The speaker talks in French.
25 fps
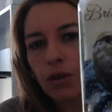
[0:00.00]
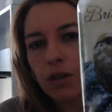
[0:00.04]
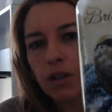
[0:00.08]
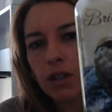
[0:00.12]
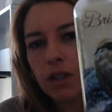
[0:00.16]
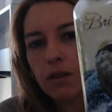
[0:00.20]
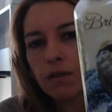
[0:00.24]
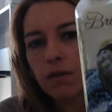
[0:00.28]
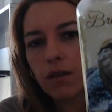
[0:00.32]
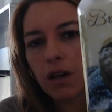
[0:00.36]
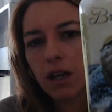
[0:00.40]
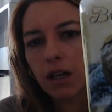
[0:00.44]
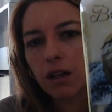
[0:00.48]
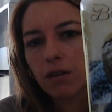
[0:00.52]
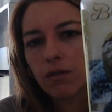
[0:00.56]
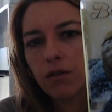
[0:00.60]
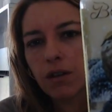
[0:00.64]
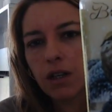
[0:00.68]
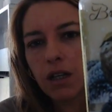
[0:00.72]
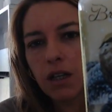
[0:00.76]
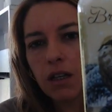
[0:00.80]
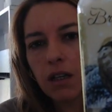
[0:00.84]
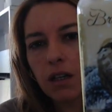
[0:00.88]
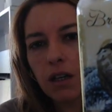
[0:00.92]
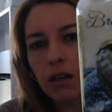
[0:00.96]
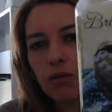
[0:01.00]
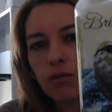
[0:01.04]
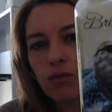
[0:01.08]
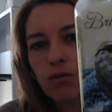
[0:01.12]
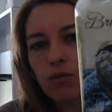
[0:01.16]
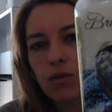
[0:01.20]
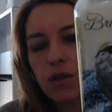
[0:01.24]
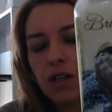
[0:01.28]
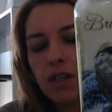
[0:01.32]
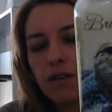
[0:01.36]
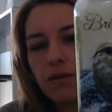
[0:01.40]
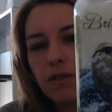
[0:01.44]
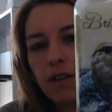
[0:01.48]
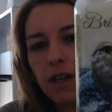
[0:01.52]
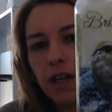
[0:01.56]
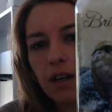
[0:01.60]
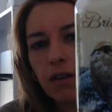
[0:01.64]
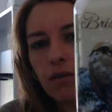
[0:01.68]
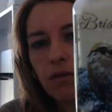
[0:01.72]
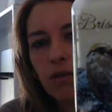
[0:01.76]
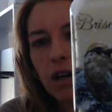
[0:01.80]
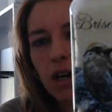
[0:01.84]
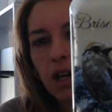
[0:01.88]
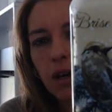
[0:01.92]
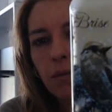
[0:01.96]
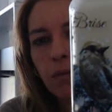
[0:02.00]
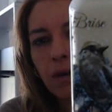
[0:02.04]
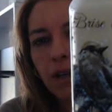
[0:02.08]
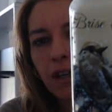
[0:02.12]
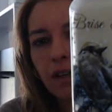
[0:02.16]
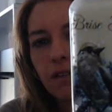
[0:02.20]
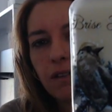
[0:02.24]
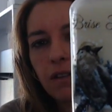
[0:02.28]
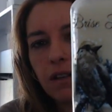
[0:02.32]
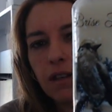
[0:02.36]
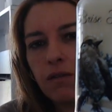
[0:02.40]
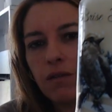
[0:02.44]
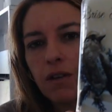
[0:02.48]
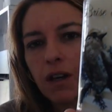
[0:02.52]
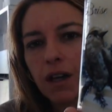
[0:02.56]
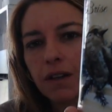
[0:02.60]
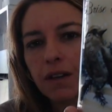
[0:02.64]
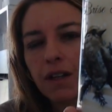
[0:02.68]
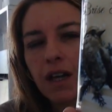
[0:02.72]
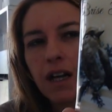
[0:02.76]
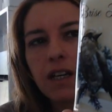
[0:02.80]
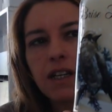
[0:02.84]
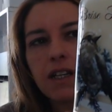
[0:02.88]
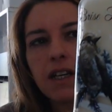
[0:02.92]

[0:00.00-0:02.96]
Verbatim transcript: qui va arriver, ou l'hiver, voilà, brise hivernale,